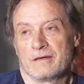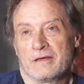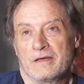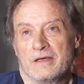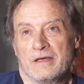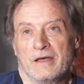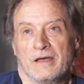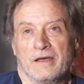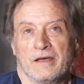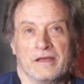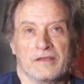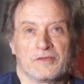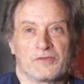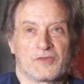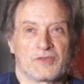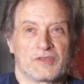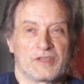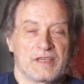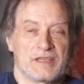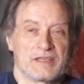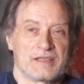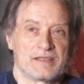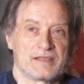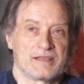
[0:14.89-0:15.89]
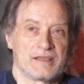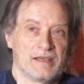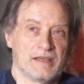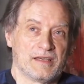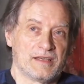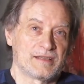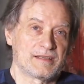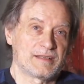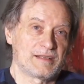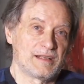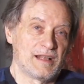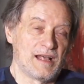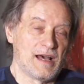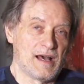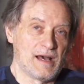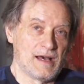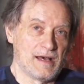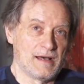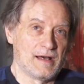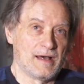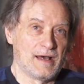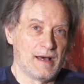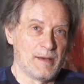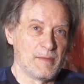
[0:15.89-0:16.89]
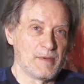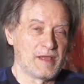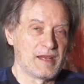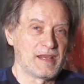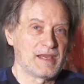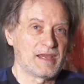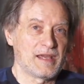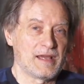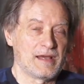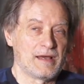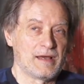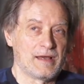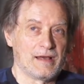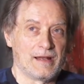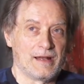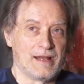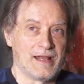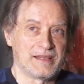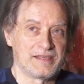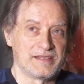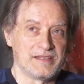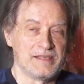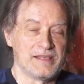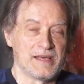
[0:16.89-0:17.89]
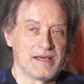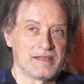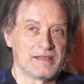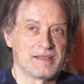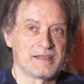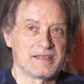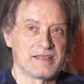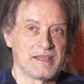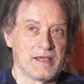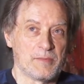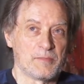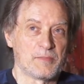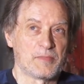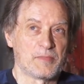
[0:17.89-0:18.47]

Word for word: informó hoy la institución creada por el Nobel Gabriel García Márquez.